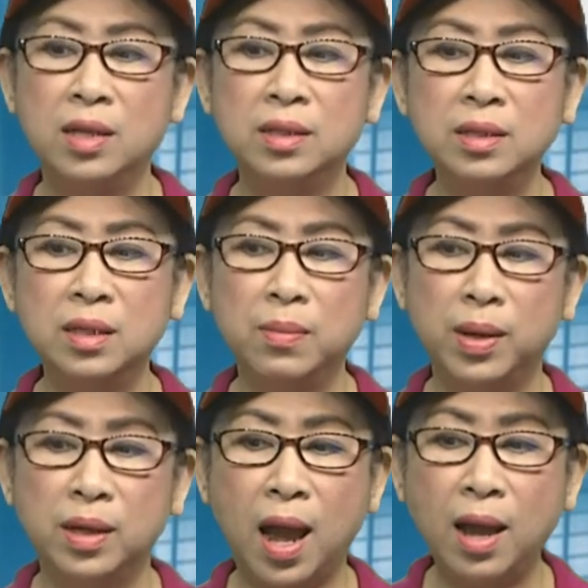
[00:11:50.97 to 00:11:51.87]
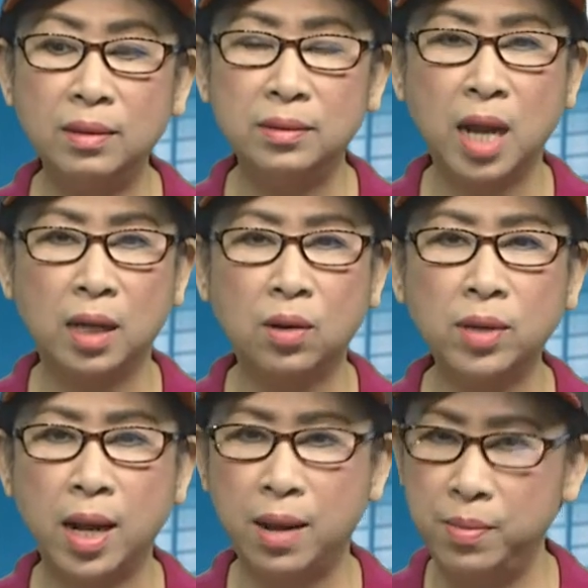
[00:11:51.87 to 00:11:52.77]
những người mà đã để có
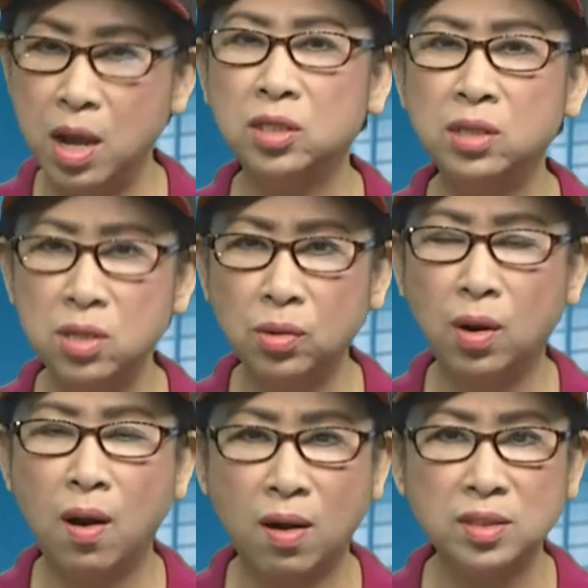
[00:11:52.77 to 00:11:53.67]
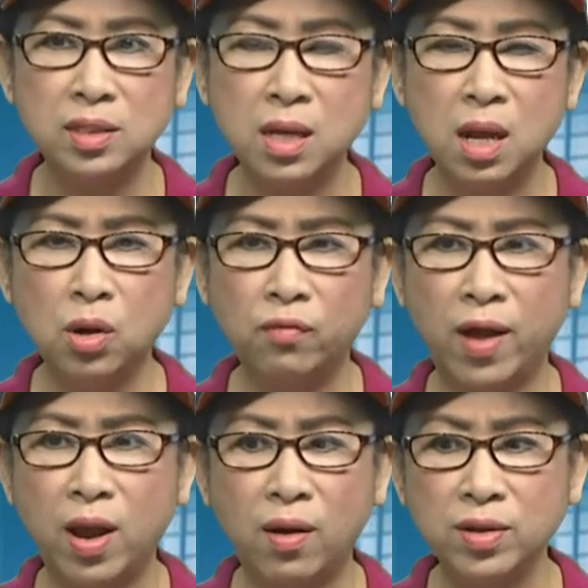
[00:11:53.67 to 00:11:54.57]
thể làm lợi cho nước của họ, chứ đâu
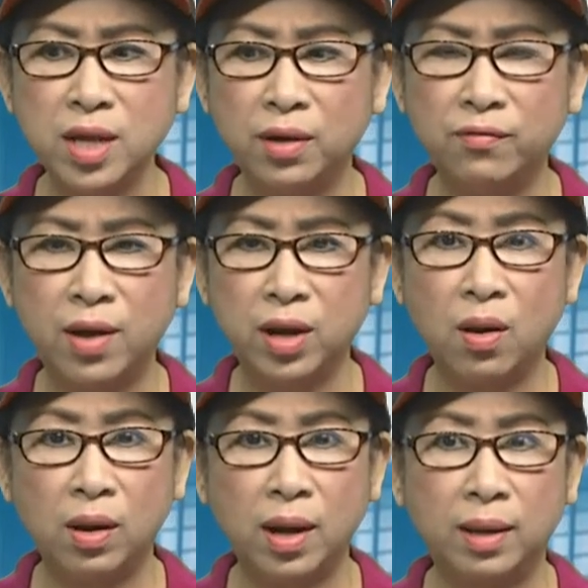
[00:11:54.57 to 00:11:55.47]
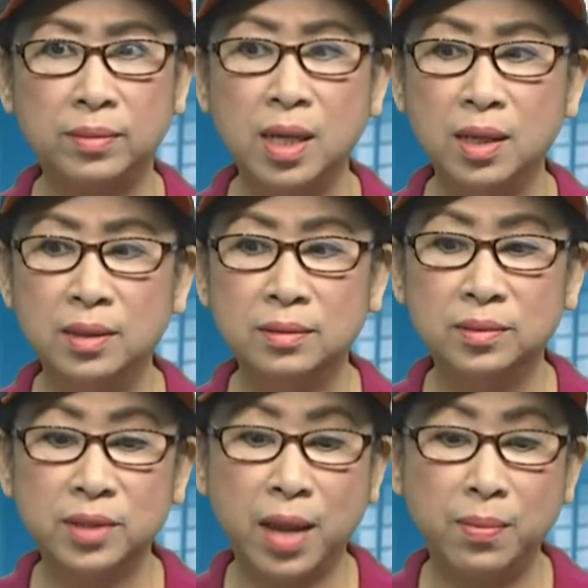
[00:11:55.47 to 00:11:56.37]
phải họ nhận vào để họ làm,
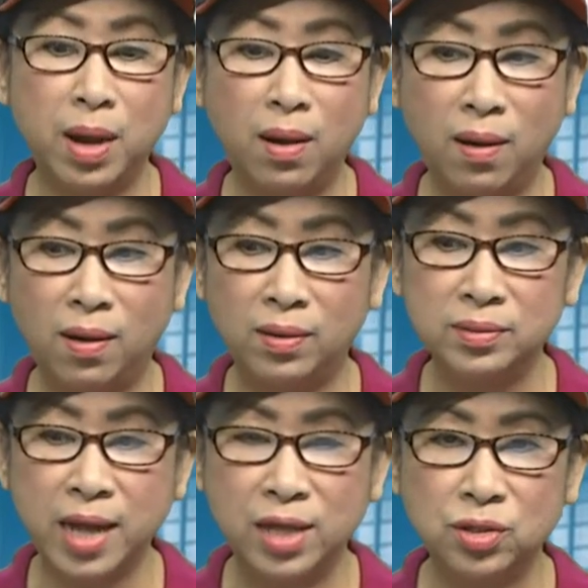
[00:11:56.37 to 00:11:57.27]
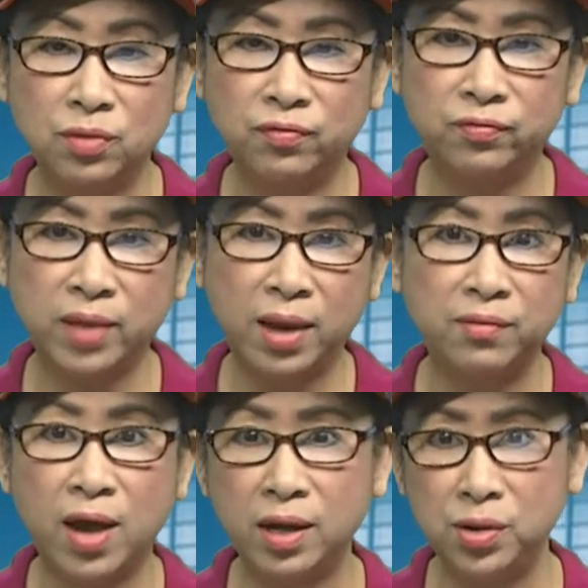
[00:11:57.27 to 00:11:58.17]
để mà họ để cho tàn
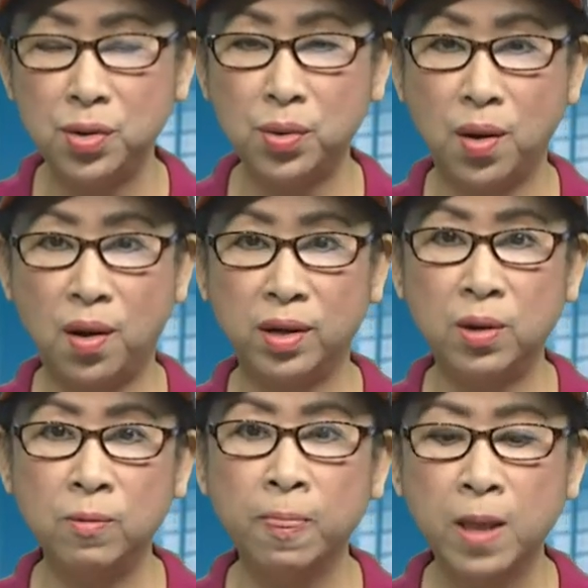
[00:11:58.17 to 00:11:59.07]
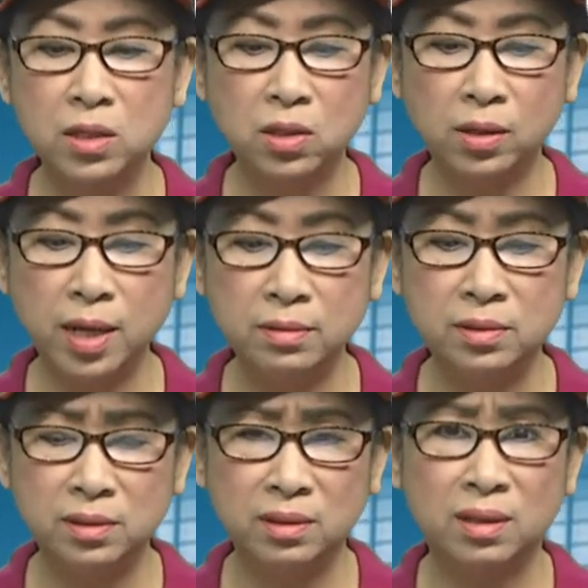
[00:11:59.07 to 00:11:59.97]
phá đất nước của họ đâu. Cho nên
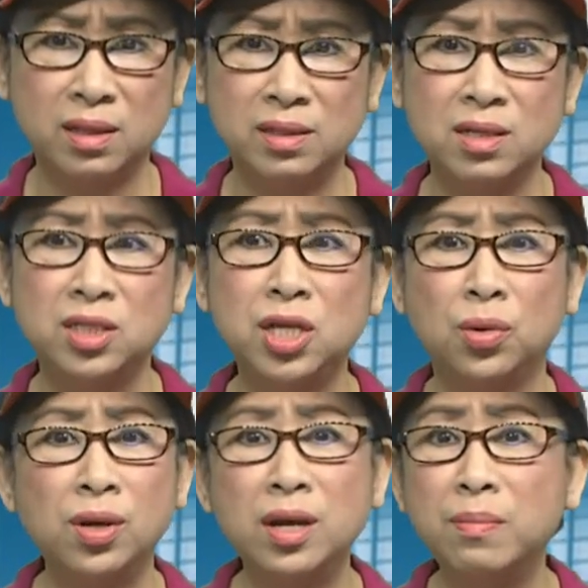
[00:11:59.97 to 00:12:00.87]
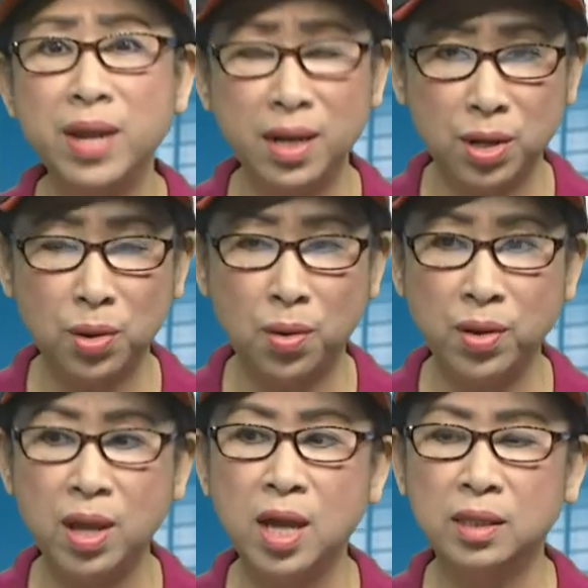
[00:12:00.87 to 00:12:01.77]
thật sự chỉ có nước Mỹ này
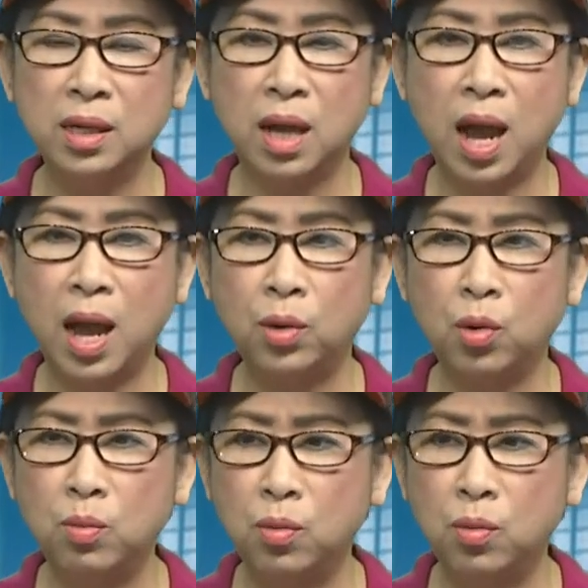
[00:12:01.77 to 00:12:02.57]
thôi, tức là ai cũng